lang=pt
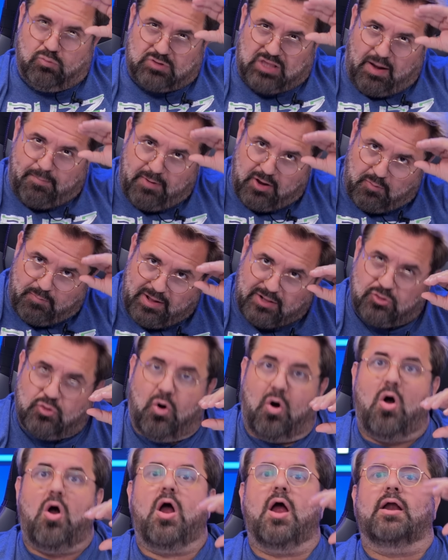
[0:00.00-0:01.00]
um tamanho
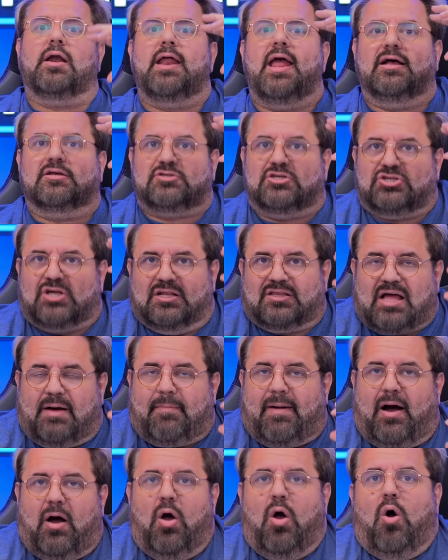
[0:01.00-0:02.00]
menor, né? Ou seja, ele tá
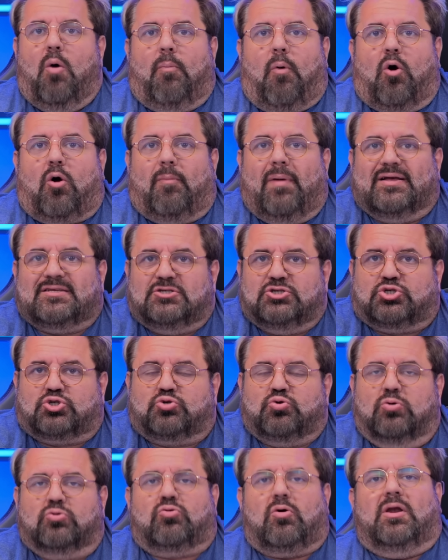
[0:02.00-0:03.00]
um pouco mais
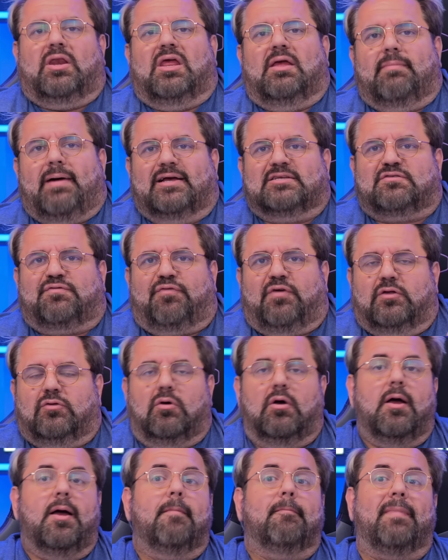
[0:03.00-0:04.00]
enxuto ali, mais
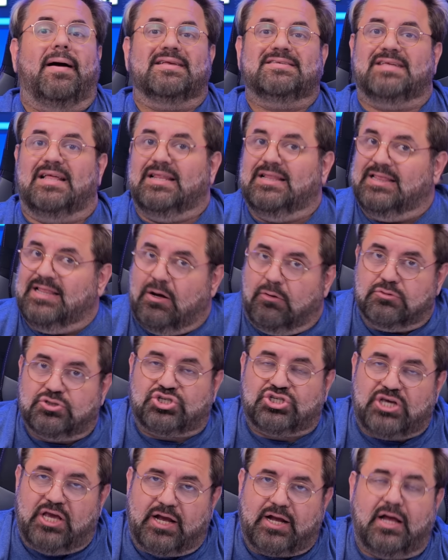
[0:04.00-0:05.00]
fino, mas ele não
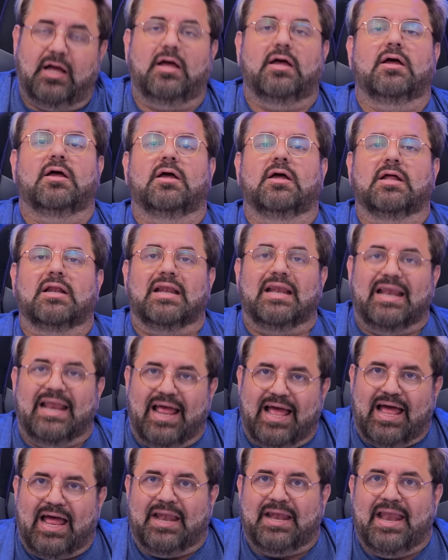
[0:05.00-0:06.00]
chega
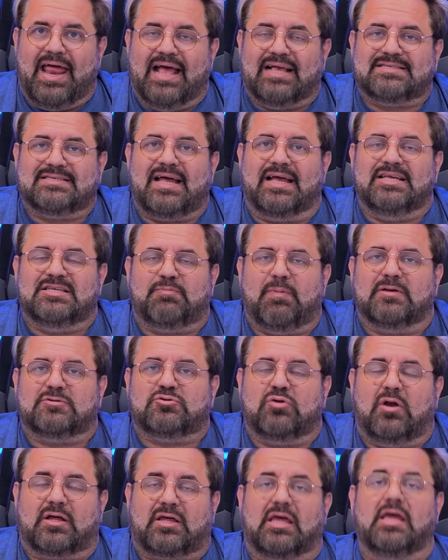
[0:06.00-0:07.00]
nessa
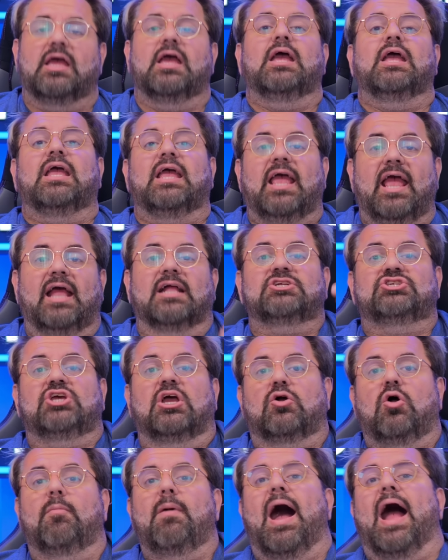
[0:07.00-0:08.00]
espessura aqui. E
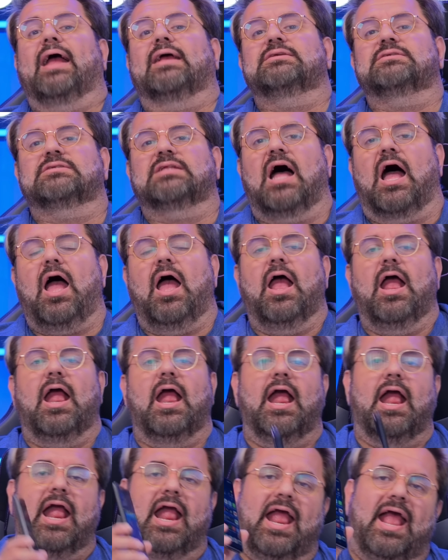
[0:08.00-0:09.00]
digo mais, tá?
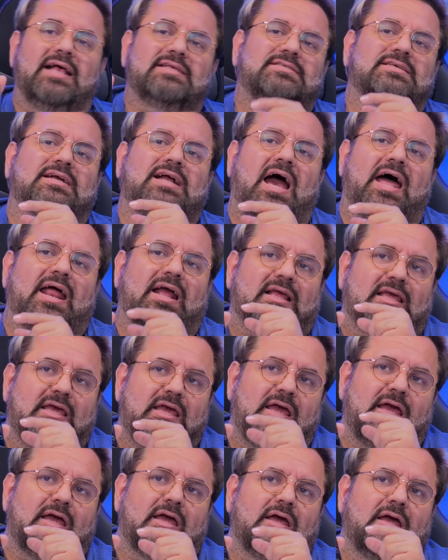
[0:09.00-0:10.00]
Esse cara
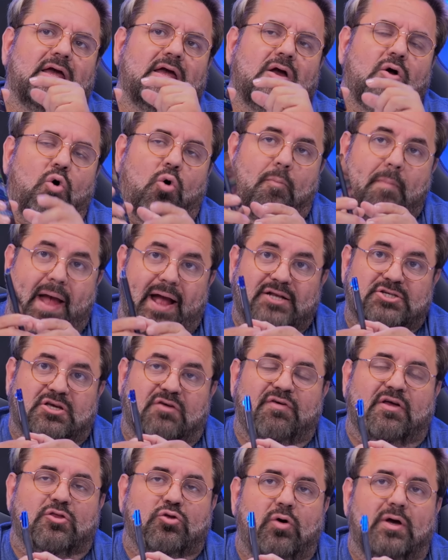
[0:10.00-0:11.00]
aqui, o
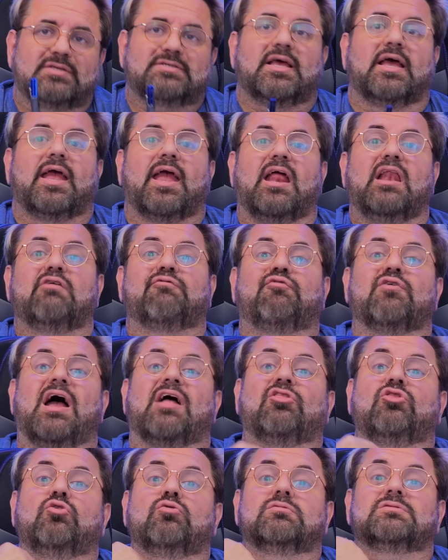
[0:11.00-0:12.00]
Magic V2, ele foi
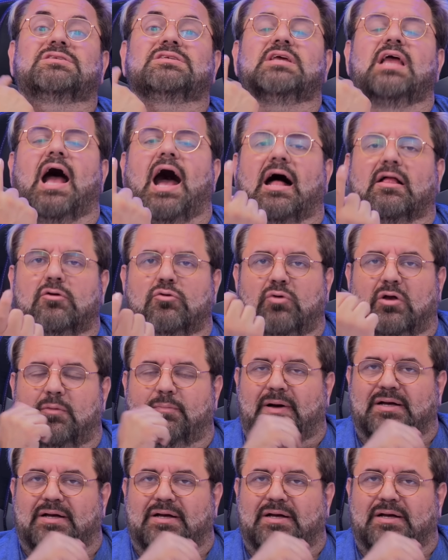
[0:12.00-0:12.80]
anunciado no ano